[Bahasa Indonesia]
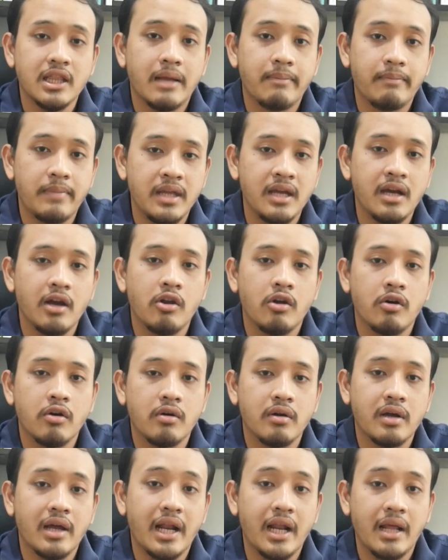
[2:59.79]
Tapi kalau
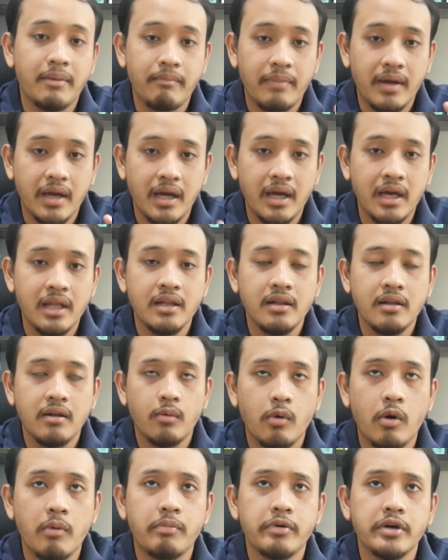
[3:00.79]
kalian pengen,
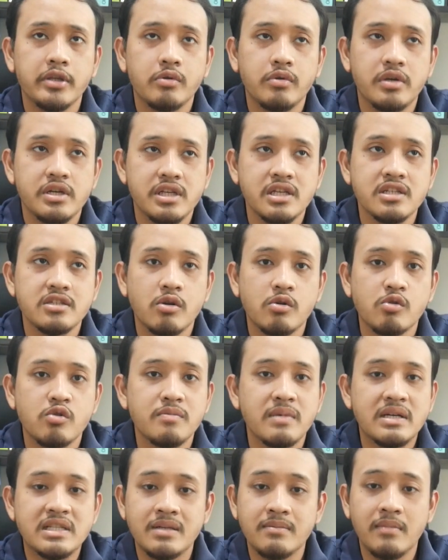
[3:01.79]
Oppo Indonesia setahu
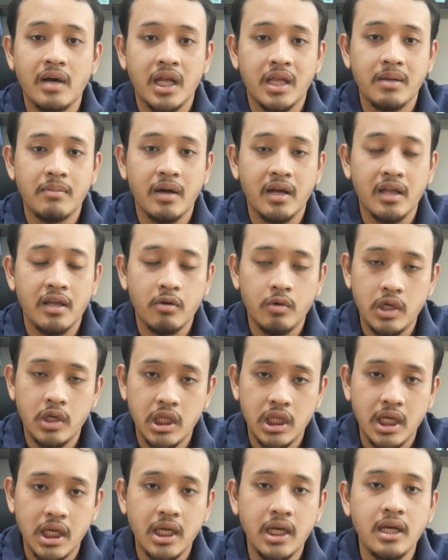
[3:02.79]
gue masih bagi-bagi
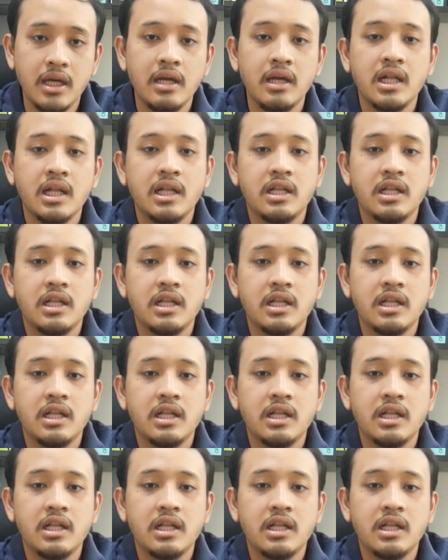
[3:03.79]
kodenya.